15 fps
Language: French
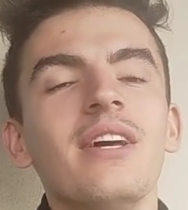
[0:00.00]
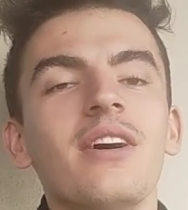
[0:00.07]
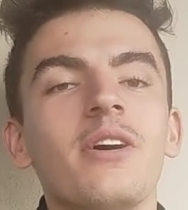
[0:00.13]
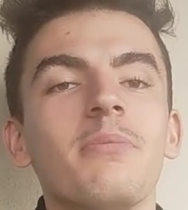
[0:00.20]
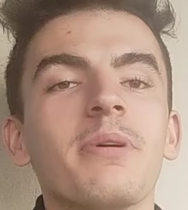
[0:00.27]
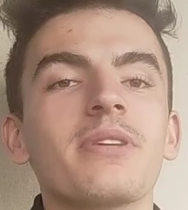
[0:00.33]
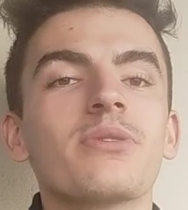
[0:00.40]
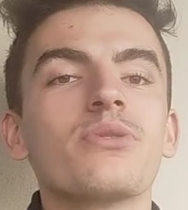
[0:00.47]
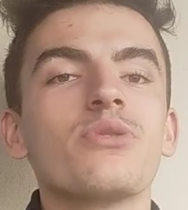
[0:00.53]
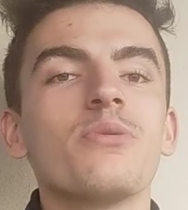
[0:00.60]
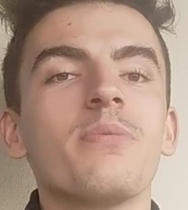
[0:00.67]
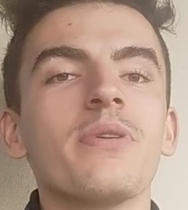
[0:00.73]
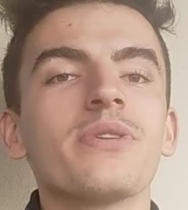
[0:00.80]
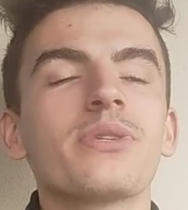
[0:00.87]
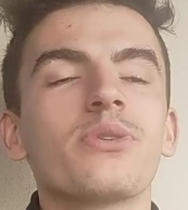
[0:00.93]
euh, parce que je
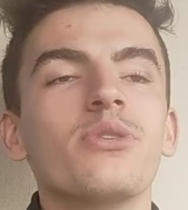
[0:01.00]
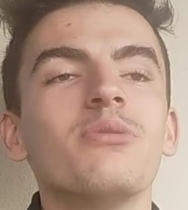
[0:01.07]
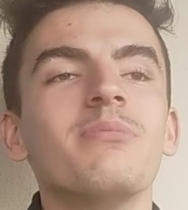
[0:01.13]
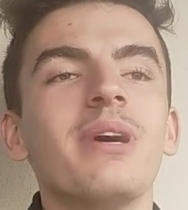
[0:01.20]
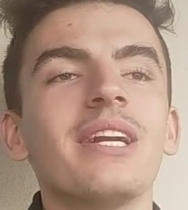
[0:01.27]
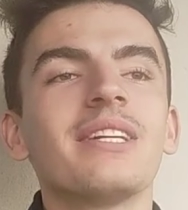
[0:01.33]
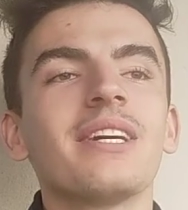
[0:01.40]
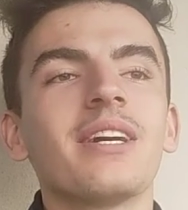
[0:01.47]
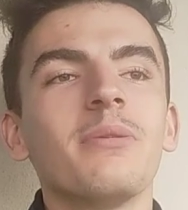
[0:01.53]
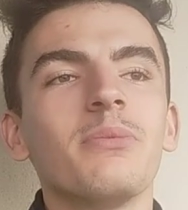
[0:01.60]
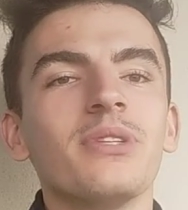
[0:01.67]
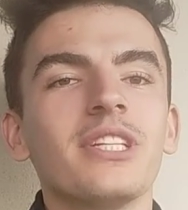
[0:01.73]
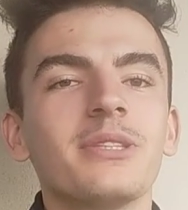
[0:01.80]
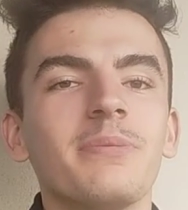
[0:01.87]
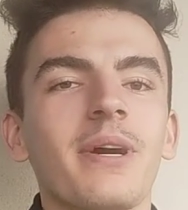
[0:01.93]
pense que malgré
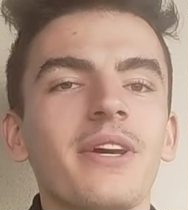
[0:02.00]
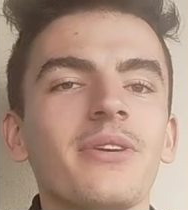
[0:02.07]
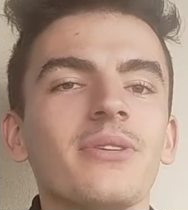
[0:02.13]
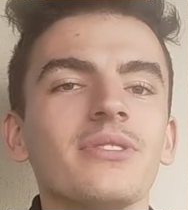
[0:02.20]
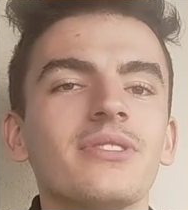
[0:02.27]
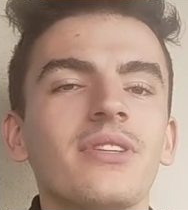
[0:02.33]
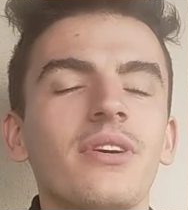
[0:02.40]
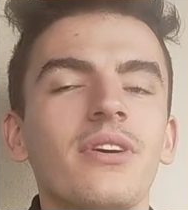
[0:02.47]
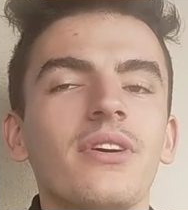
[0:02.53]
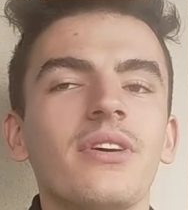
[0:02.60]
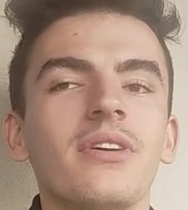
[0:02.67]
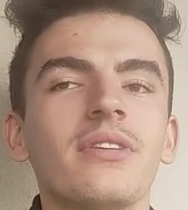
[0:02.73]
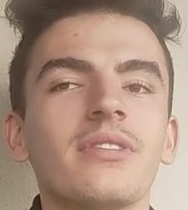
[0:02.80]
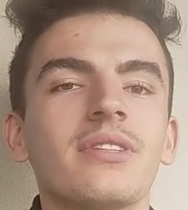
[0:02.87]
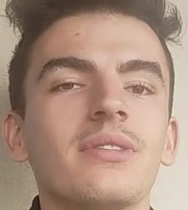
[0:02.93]
mon expérience
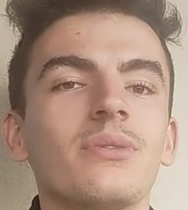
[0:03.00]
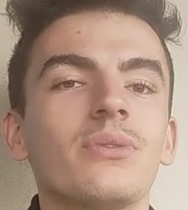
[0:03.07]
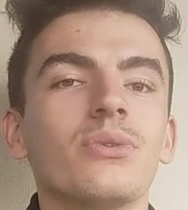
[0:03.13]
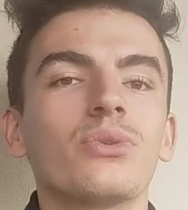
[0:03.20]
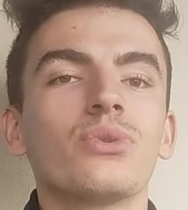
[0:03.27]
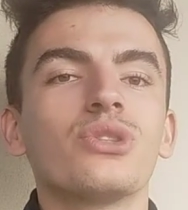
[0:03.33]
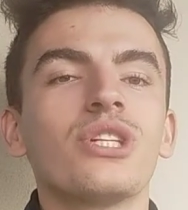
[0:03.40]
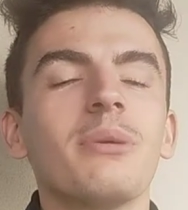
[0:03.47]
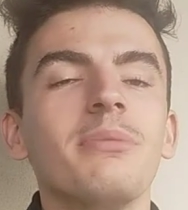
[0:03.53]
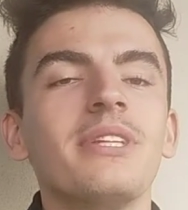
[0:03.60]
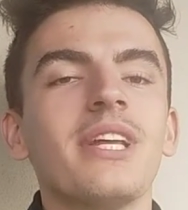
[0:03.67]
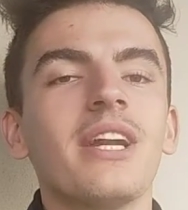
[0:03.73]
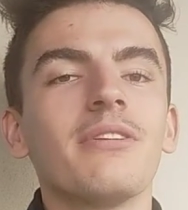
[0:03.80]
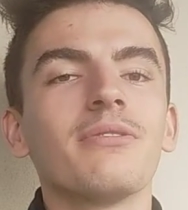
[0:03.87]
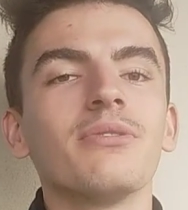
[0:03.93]
que, j'habite
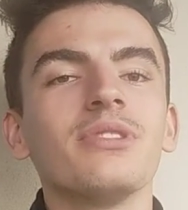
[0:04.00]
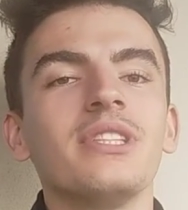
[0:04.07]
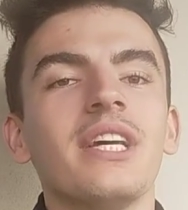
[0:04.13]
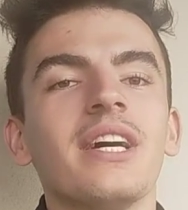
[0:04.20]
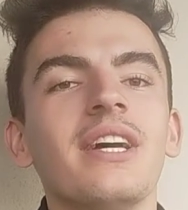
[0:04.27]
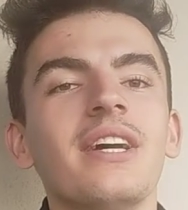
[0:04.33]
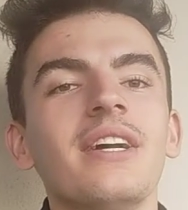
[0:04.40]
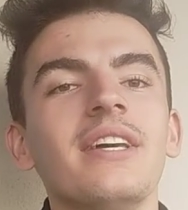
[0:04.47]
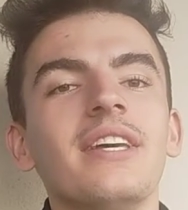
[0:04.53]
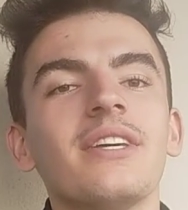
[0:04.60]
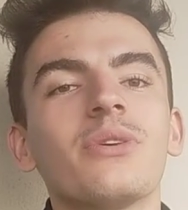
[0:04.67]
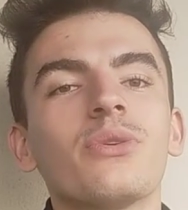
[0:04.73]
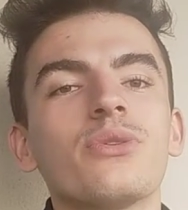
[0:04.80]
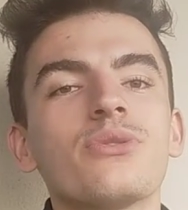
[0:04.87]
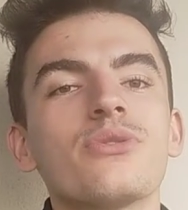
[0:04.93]
à la frontière et
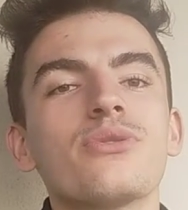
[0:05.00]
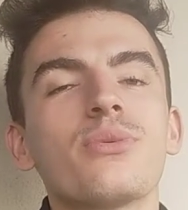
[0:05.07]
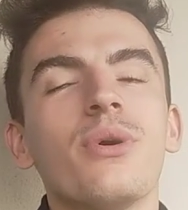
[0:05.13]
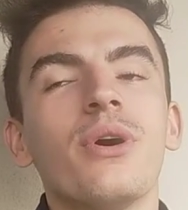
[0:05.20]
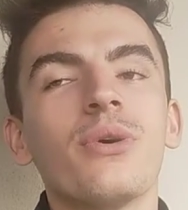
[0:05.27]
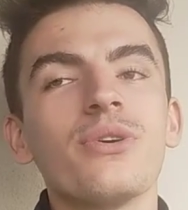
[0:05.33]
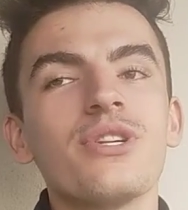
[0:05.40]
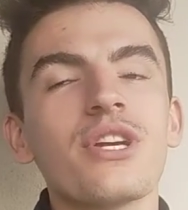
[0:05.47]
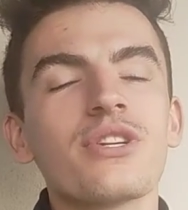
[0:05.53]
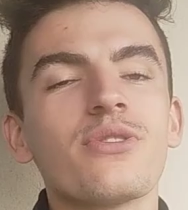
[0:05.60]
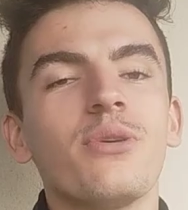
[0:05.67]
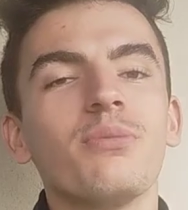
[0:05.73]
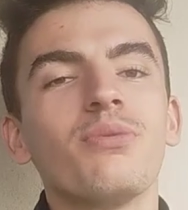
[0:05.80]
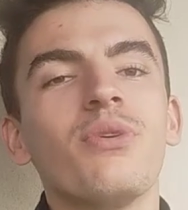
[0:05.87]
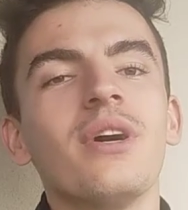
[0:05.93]
que je sois en recherche
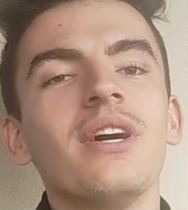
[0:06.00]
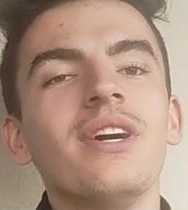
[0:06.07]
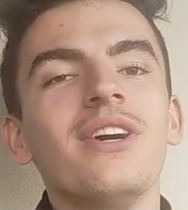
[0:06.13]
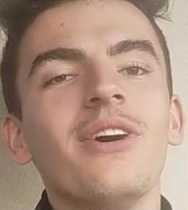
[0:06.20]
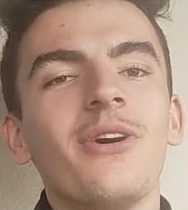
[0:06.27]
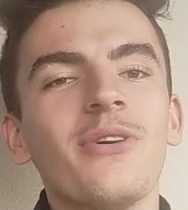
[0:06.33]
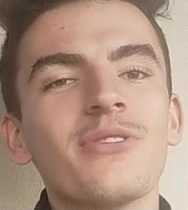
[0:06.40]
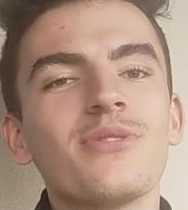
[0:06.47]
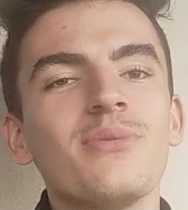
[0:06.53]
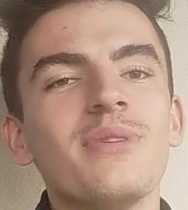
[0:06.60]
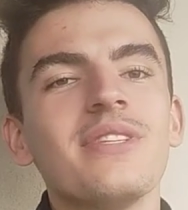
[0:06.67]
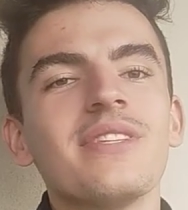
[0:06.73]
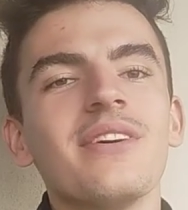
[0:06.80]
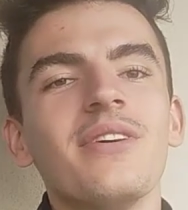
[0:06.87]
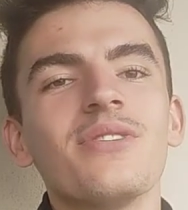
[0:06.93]
d'emploi en
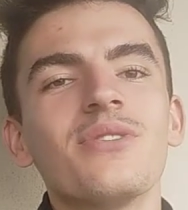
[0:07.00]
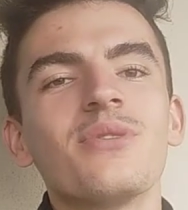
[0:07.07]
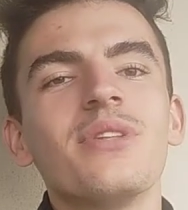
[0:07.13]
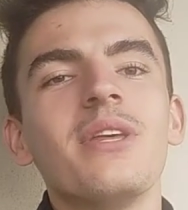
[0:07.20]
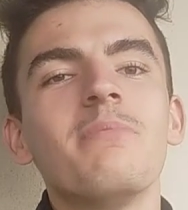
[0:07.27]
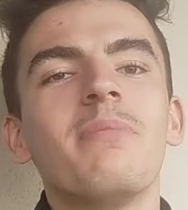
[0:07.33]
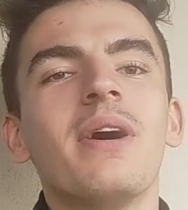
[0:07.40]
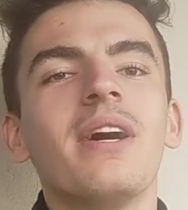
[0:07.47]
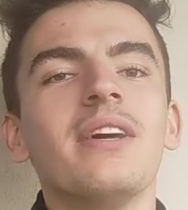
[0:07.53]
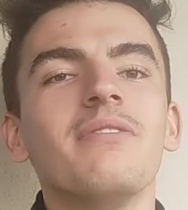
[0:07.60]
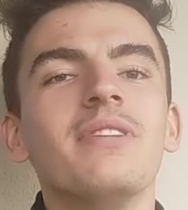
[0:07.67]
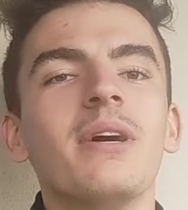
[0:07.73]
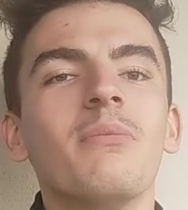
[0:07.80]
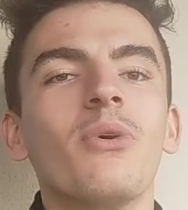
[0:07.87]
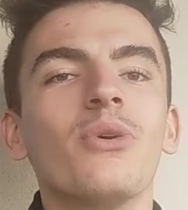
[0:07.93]
Suisse, je n'ai pas
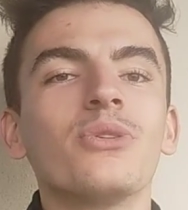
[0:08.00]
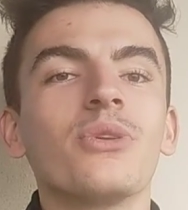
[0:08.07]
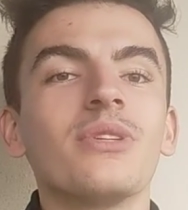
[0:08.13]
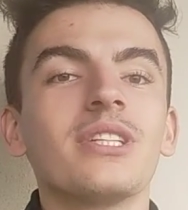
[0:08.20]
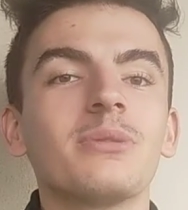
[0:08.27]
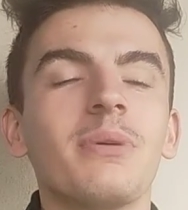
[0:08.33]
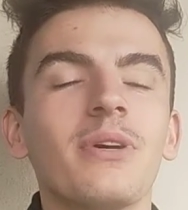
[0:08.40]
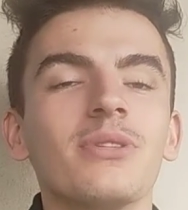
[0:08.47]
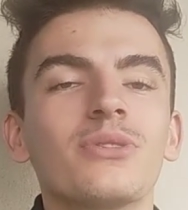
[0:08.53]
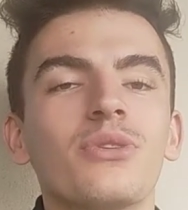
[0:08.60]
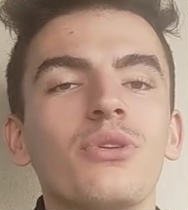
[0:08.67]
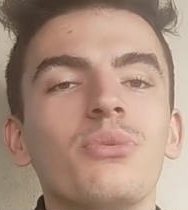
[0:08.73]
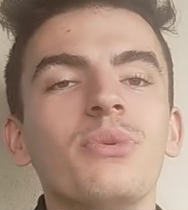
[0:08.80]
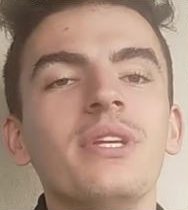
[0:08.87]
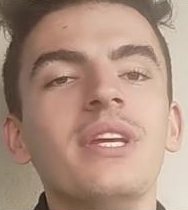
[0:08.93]
évidemment autant d'expérience que
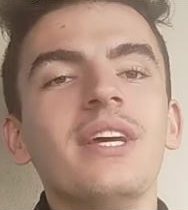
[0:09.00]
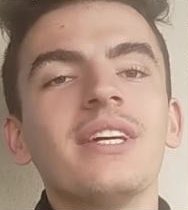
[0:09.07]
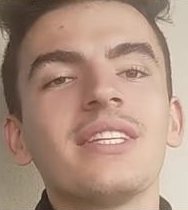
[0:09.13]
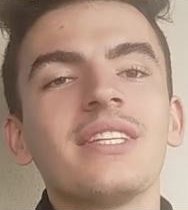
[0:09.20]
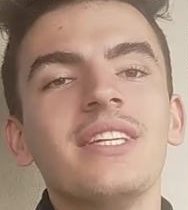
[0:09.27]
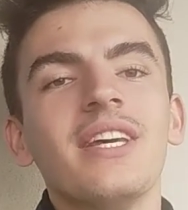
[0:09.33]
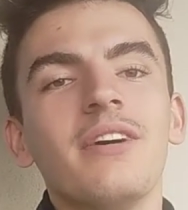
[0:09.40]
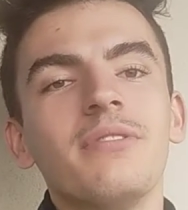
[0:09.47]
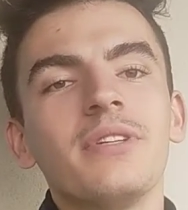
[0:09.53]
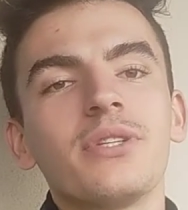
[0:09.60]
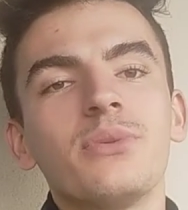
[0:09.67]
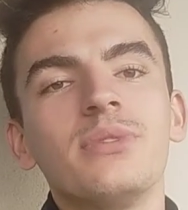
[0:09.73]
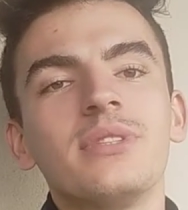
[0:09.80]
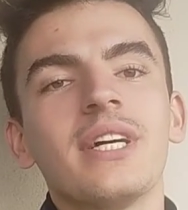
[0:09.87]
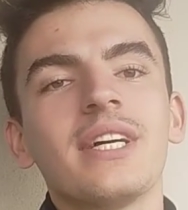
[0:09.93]
lui qui a
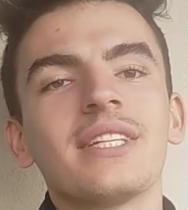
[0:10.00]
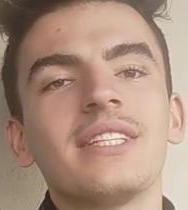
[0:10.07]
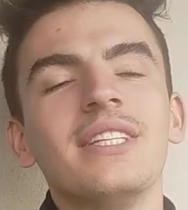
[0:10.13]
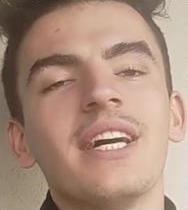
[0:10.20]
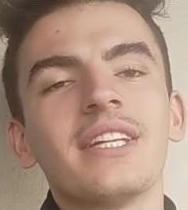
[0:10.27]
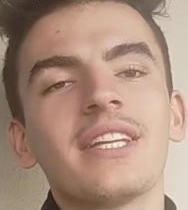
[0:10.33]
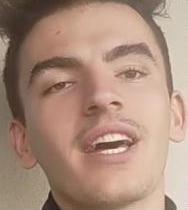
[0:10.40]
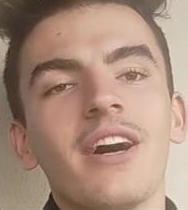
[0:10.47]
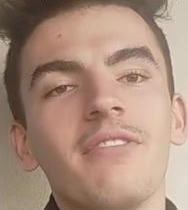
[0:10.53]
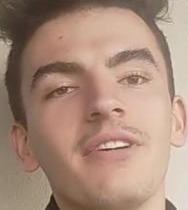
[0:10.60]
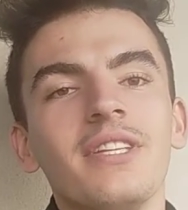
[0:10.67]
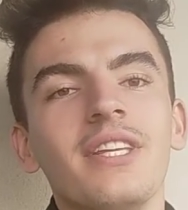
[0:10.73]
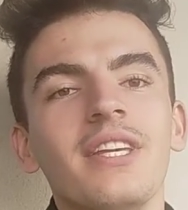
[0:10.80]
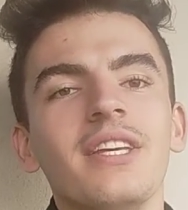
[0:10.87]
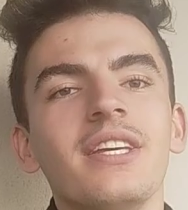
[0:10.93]
vécu ça, qui a
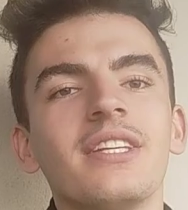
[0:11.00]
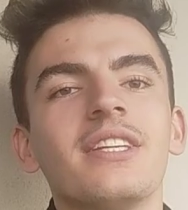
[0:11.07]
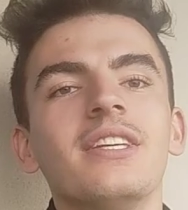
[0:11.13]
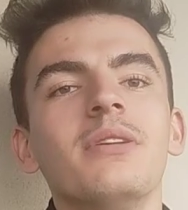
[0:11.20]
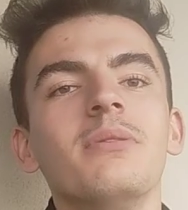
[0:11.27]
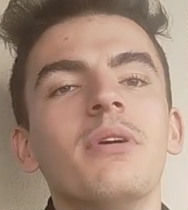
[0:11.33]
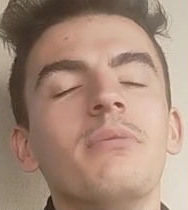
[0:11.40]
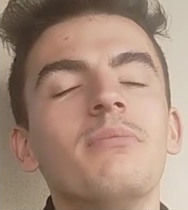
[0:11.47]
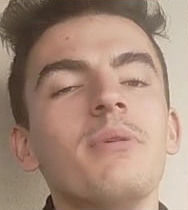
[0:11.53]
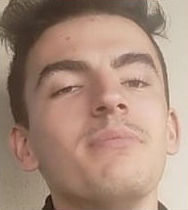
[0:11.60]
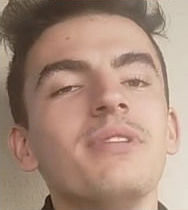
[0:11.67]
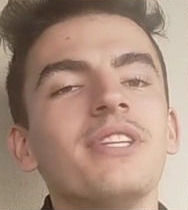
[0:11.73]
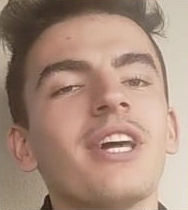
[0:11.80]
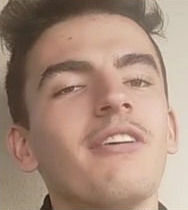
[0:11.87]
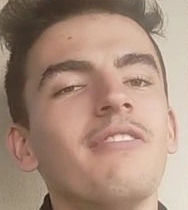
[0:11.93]
travaillé et qui même
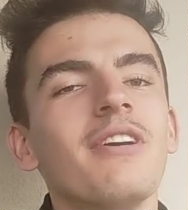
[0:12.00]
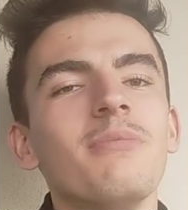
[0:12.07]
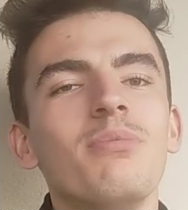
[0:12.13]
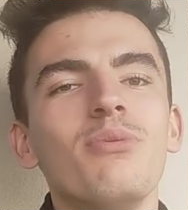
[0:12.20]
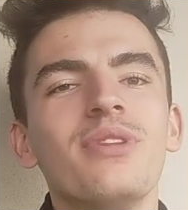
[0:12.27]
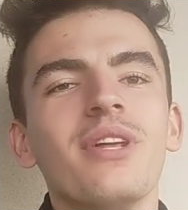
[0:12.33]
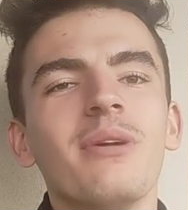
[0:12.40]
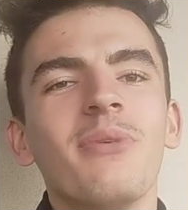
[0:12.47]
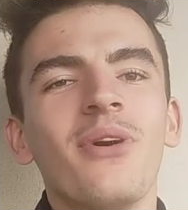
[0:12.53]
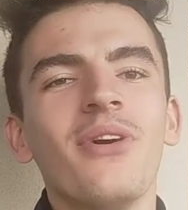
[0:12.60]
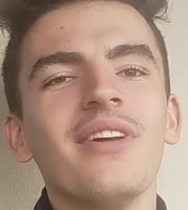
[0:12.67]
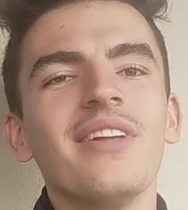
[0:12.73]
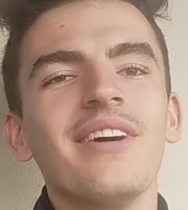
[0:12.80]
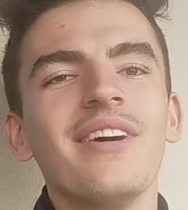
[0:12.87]
ne travaille plus tellement